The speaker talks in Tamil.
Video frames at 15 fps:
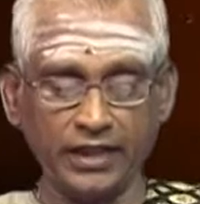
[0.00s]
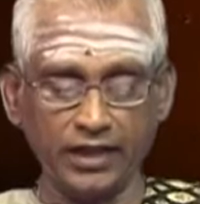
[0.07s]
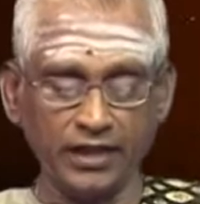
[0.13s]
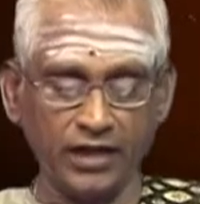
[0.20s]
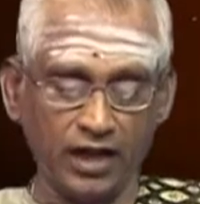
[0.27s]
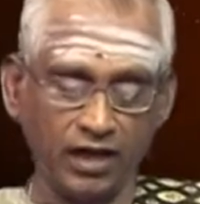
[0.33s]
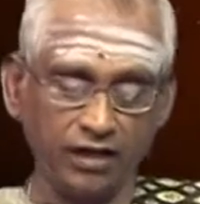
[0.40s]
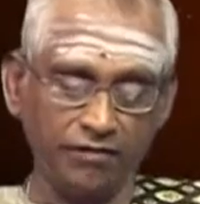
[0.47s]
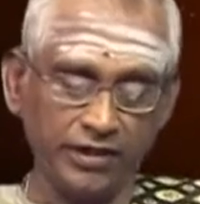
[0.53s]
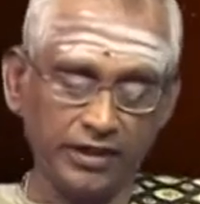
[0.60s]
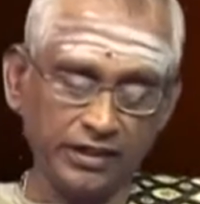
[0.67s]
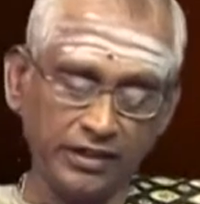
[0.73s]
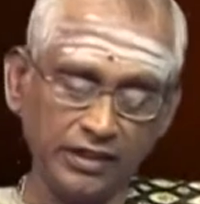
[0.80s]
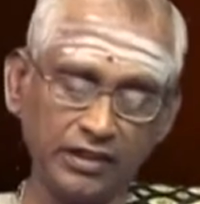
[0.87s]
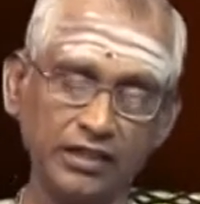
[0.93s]
திரியாக
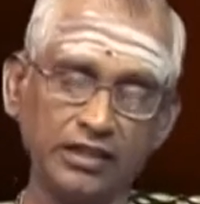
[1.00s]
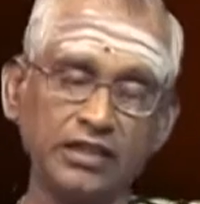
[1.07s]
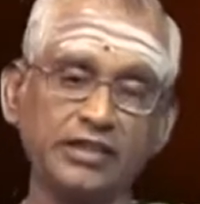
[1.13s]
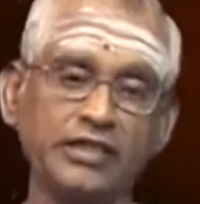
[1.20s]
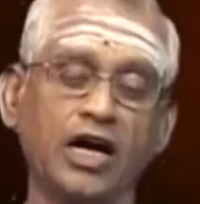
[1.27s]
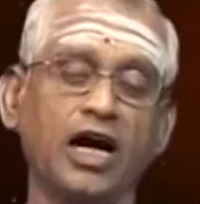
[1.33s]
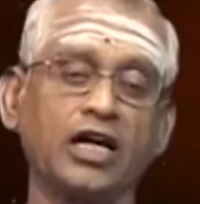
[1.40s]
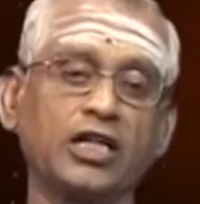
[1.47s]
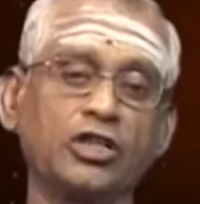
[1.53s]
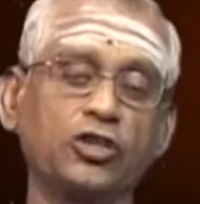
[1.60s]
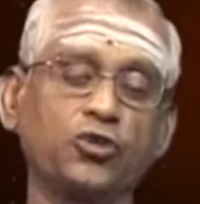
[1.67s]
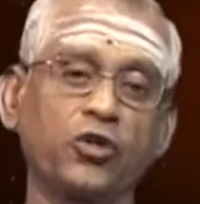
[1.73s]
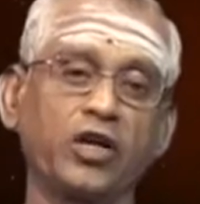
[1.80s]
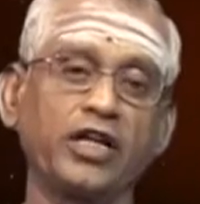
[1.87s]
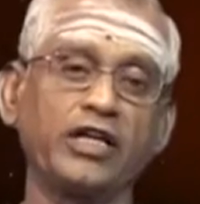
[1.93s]
வைத்து
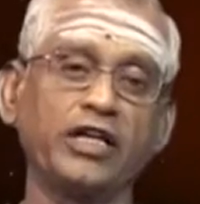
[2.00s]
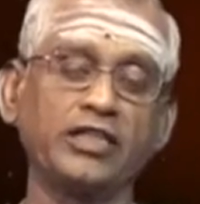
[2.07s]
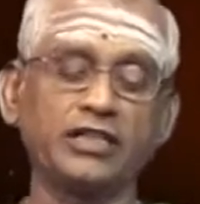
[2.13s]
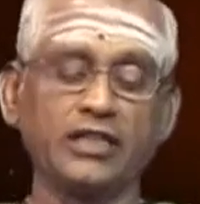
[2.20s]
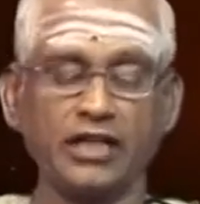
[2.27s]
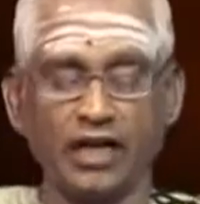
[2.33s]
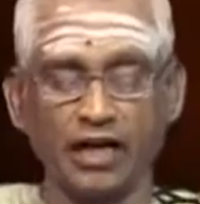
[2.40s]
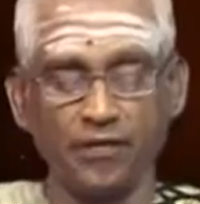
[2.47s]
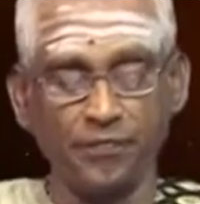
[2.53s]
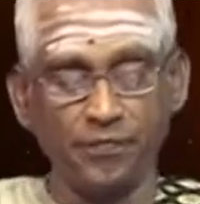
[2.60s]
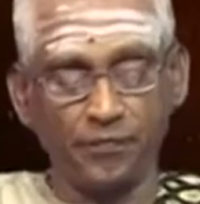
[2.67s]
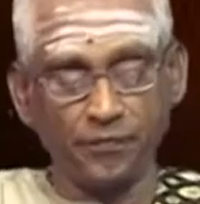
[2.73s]
ஞானச் சுடரை ஏற்றுகிறார்